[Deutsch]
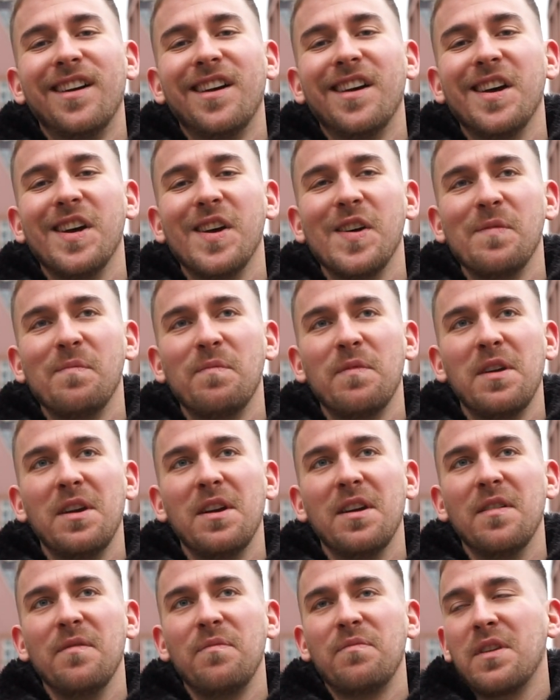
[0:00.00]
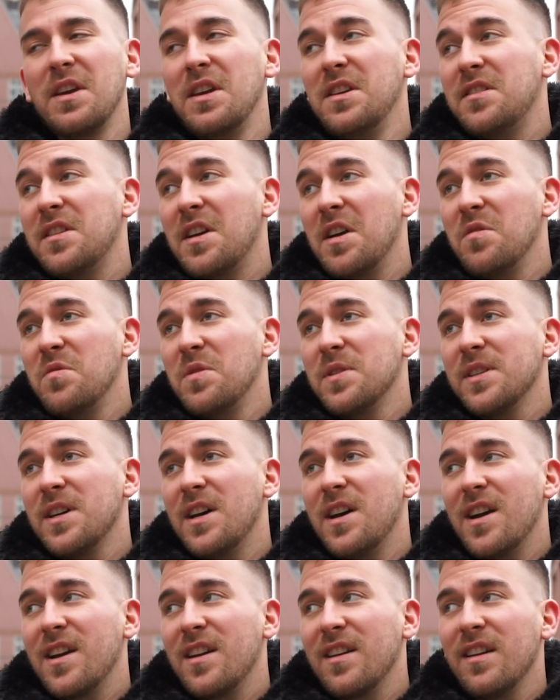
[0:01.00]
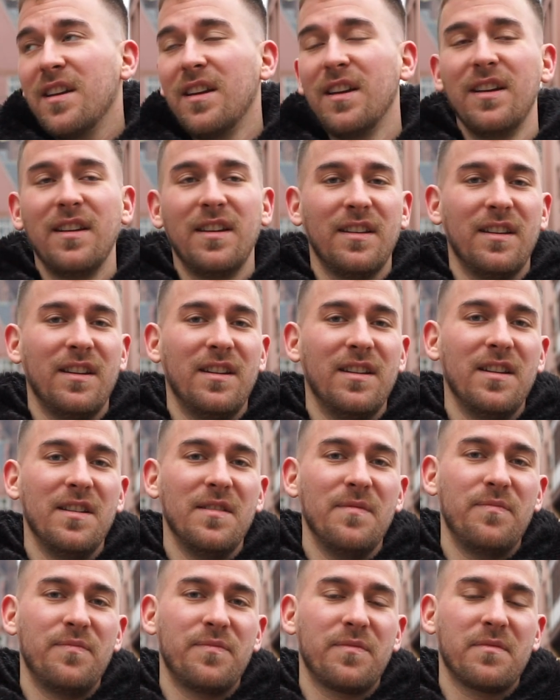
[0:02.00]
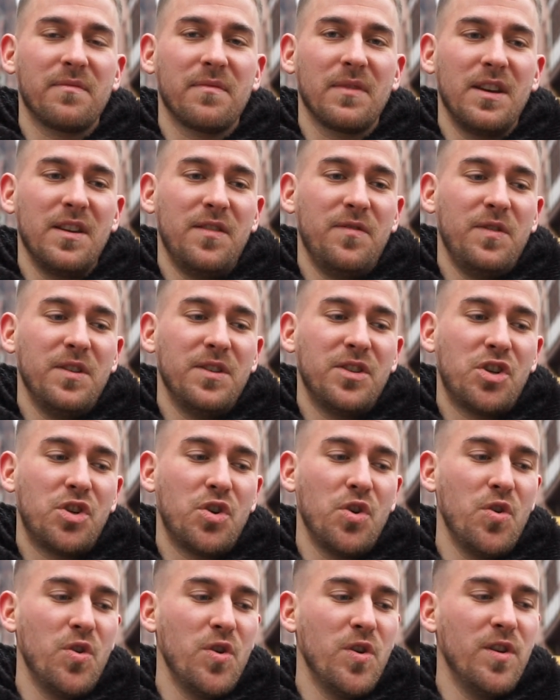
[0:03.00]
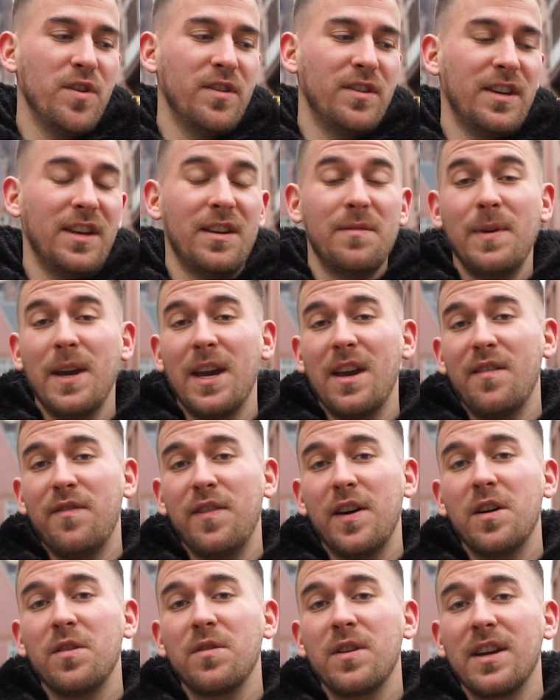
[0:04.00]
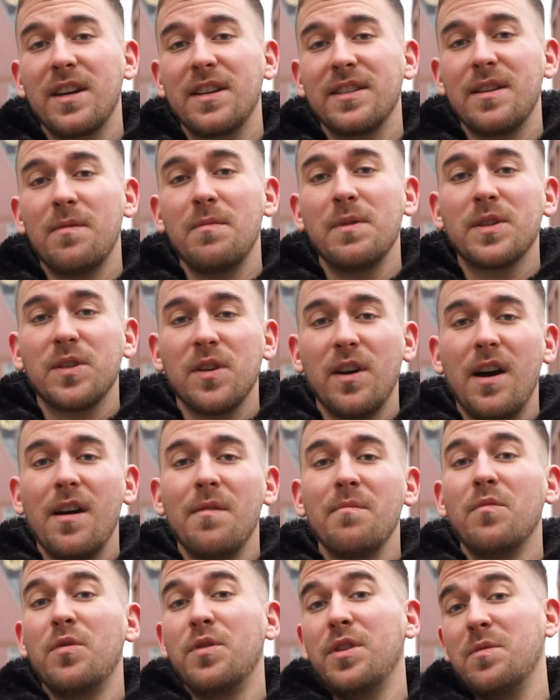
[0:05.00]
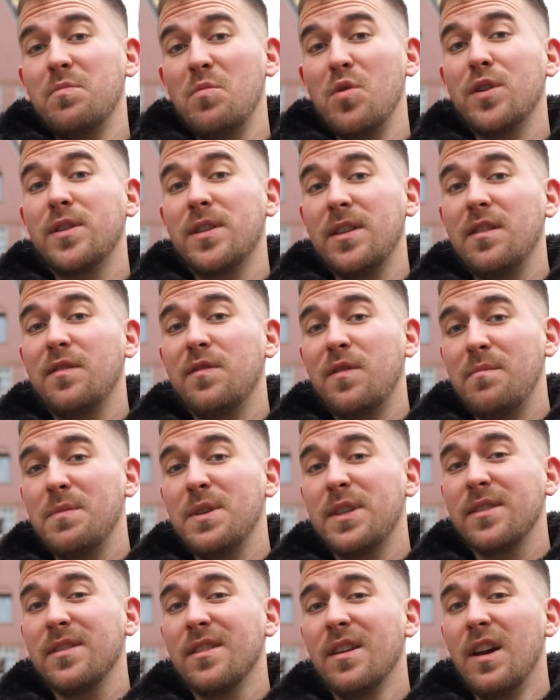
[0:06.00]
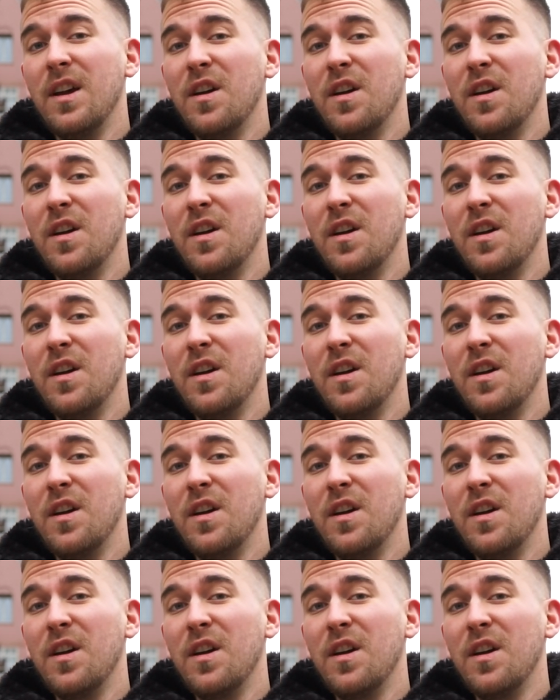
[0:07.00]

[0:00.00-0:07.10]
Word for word: Ähm, ähm, ich kann nur sagen, ähm, ich finde es schön, jede Menge Erfahrungen gesammelt zu haben und ich möchte sie nicht vermissen.